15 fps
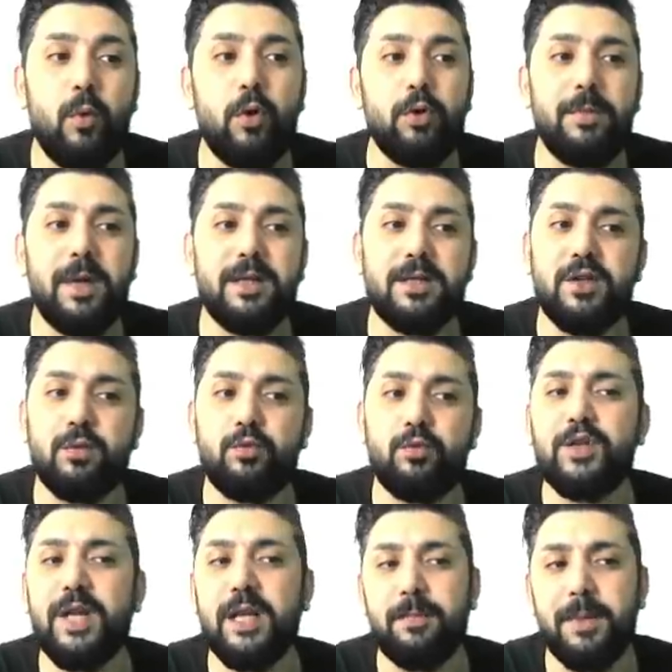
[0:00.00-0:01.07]
olmadıkça
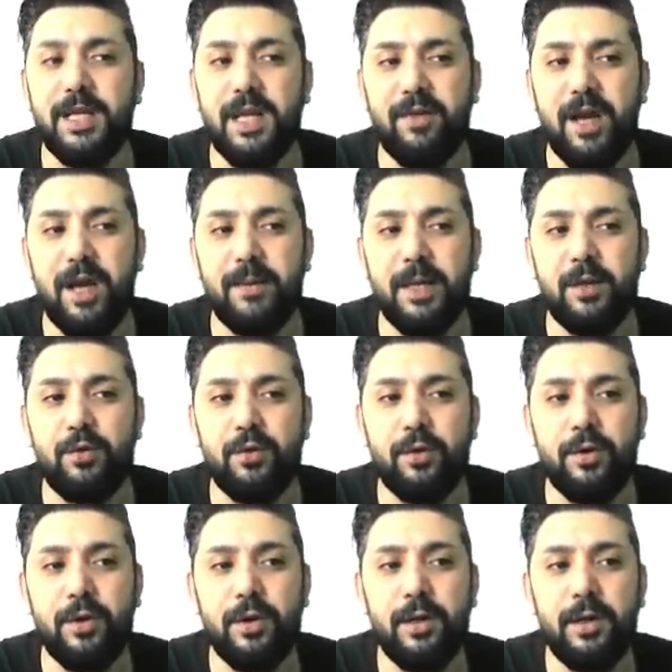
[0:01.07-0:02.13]
düzeltme devam
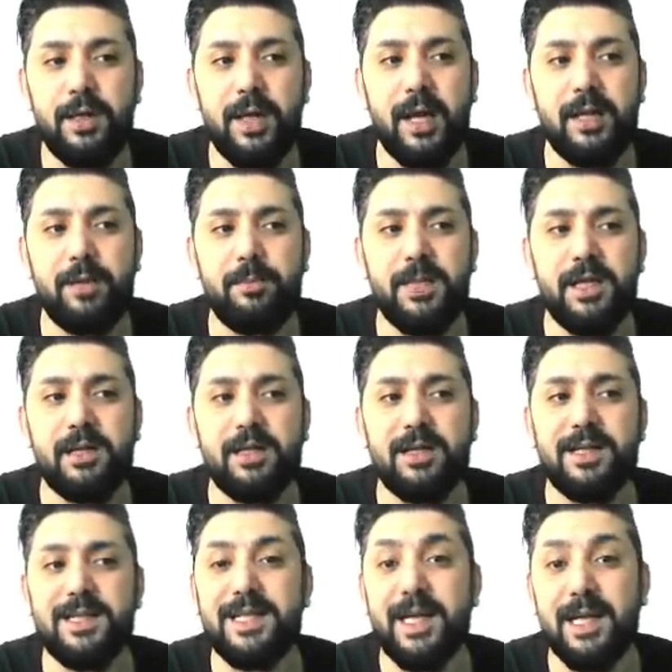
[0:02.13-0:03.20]
ediyor. Yani
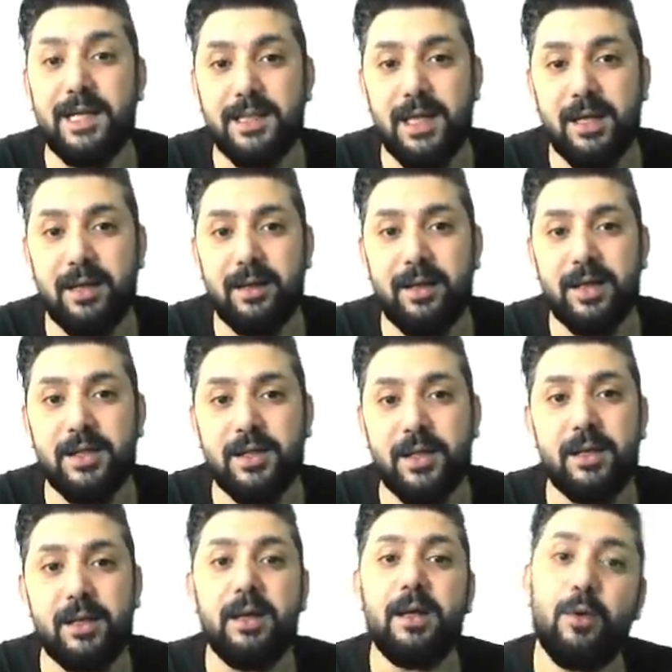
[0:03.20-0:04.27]
1.48
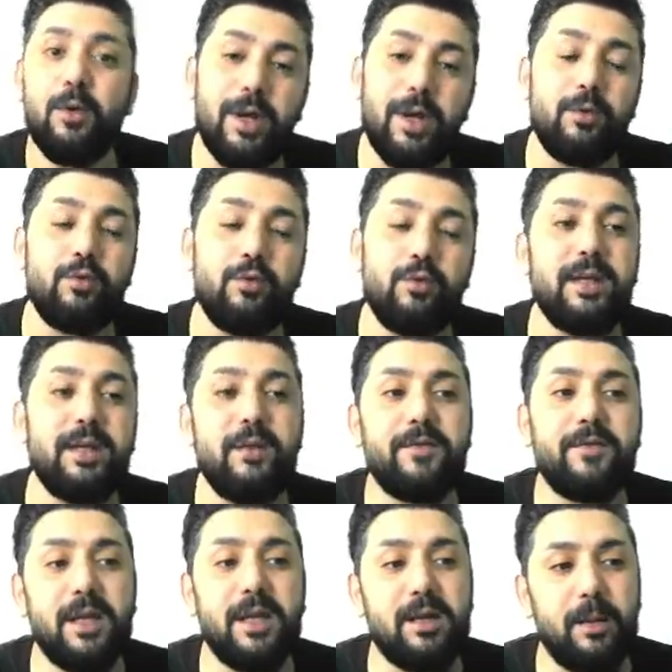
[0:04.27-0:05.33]
arkadaşlar. Oranın üzerine
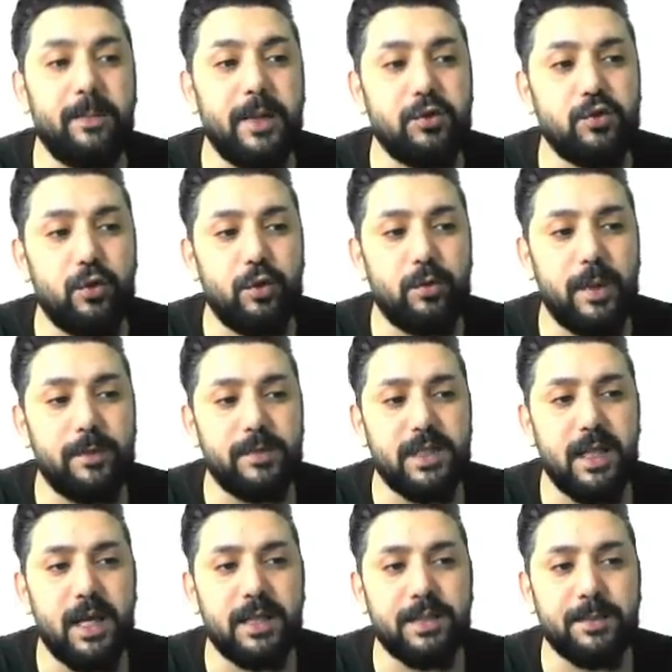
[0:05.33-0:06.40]
haftalık kapanış
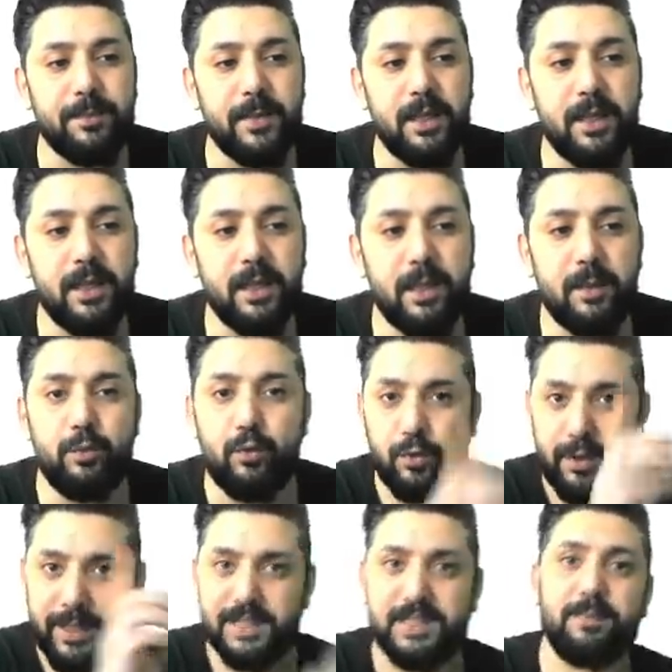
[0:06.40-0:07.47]
görmemiz lazım.
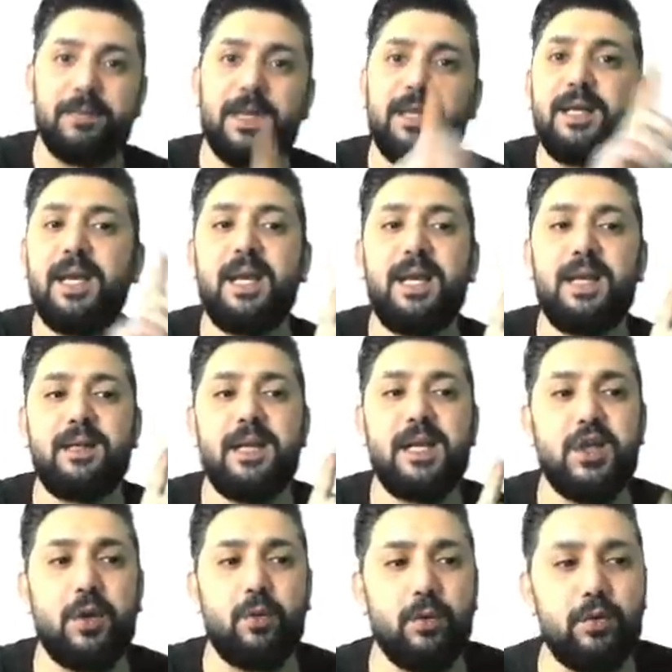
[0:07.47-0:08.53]
Büyük resimden
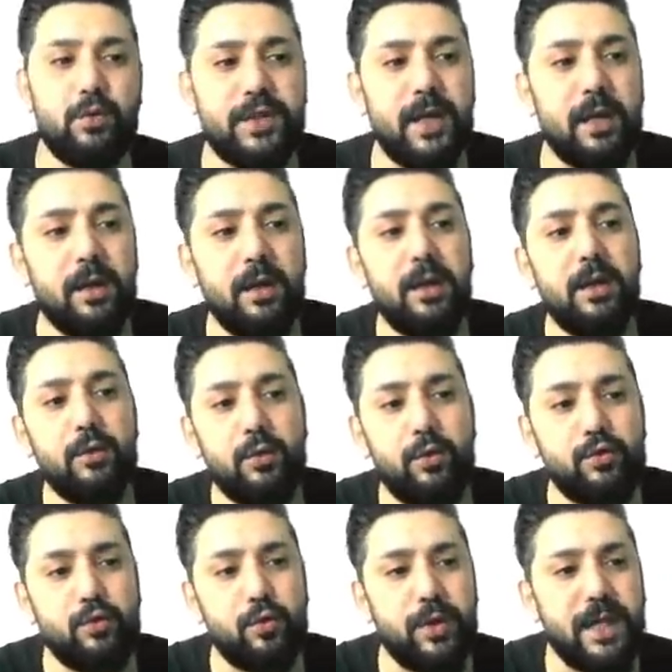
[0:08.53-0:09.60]
değerlendirecek olursak.
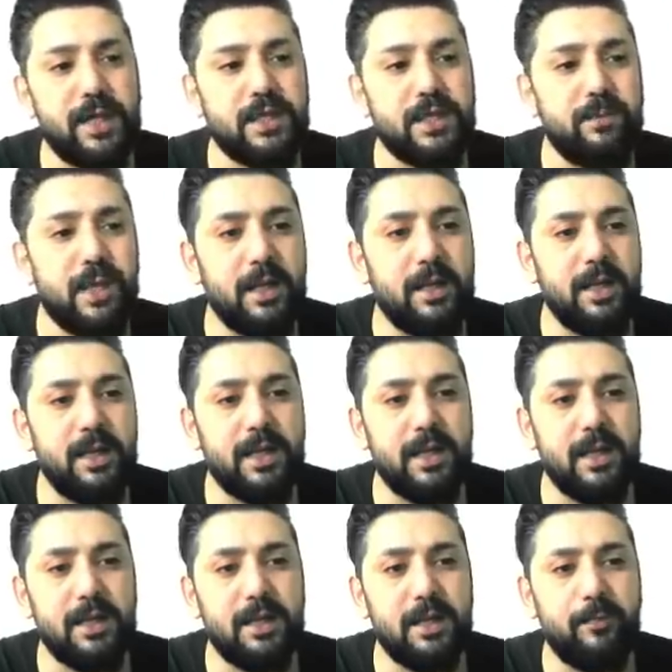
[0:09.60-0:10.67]
Küçük resimde de
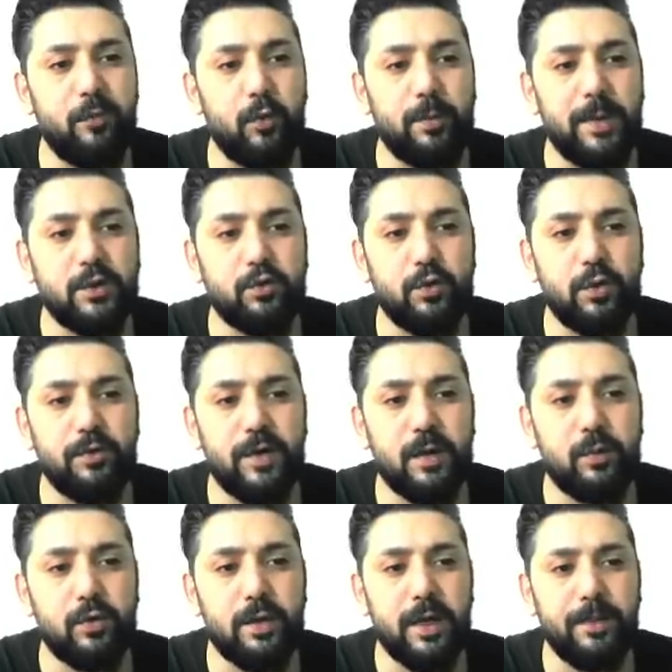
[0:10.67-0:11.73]
ikili dip formasyonu
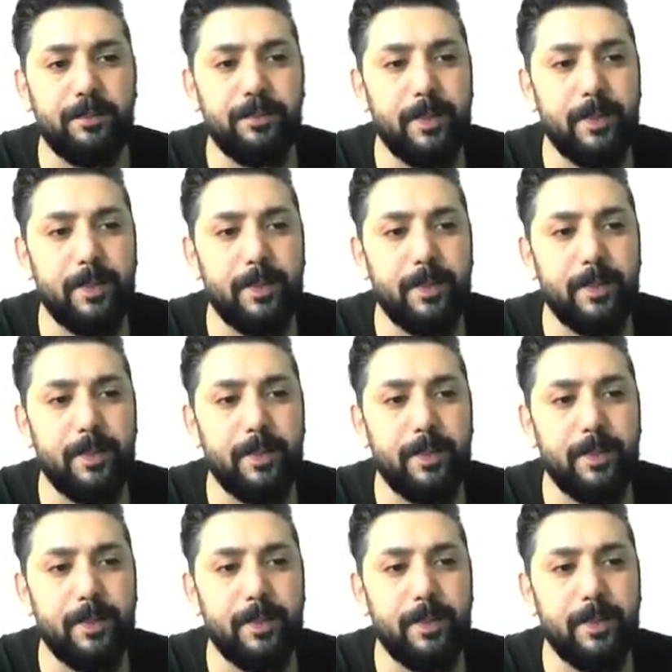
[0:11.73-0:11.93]
var burada.